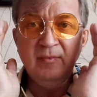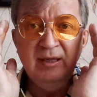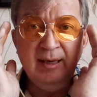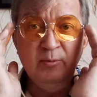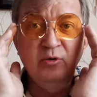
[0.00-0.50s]

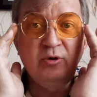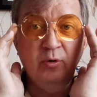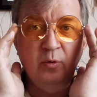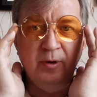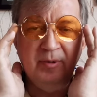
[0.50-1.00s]
тому, кто
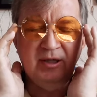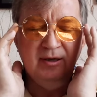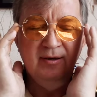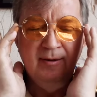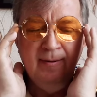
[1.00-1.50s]
кормит
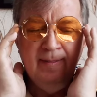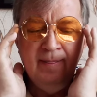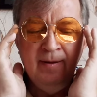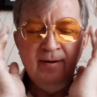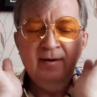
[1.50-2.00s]

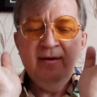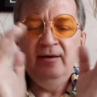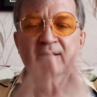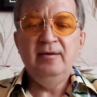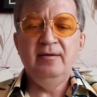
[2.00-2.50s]

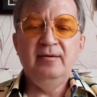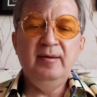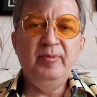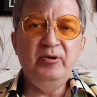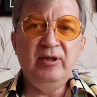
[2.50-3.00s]
и
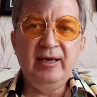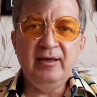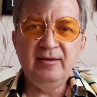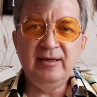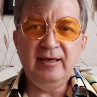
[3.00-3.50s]

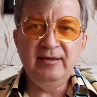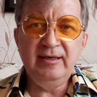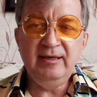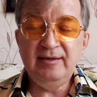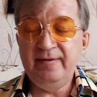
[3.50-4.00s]
наблюдает за их
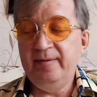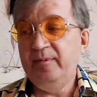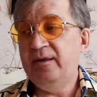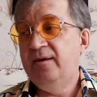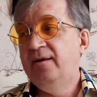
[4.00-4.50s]

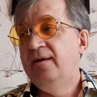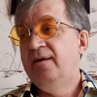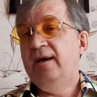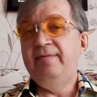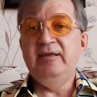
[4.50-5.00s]
действиями.
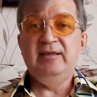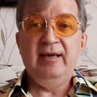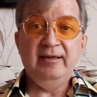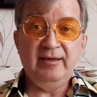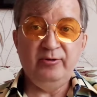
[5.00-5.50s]
А вы
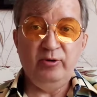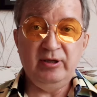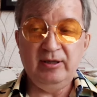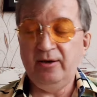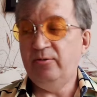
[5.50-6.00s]
знаете, кто это
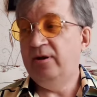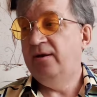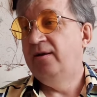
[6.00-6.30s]
такой.